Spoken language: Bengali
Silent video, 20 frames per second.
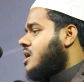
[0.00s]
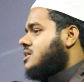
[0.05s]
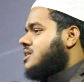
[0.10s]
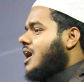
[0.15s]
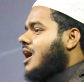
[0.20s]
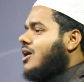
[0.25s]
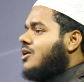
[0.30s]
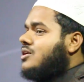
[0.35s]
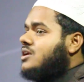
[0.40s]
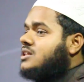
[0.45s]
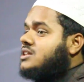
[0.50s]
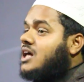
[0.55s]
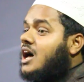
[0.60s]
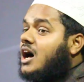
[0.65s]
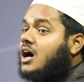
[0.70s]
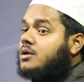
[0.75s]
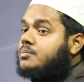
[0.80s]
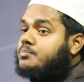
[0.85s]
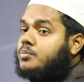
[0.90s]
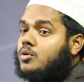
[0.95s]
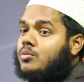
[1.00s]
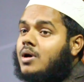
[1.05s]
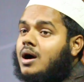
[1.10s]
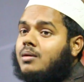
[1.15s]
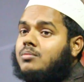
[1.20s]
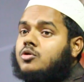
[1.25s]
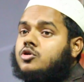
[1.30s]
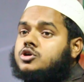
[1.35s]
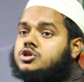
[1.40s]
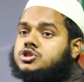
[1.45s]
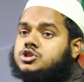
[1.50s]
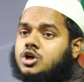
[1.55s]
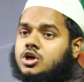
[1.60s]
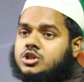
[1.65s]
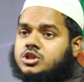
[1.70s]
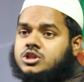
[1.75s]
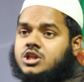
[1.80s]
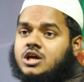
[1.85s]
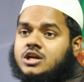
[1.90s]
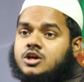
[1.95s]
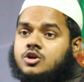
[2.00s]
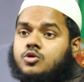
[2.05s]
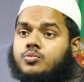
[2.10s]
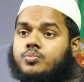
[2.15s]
তাহলে তার প্রভাব ওই সন্তানের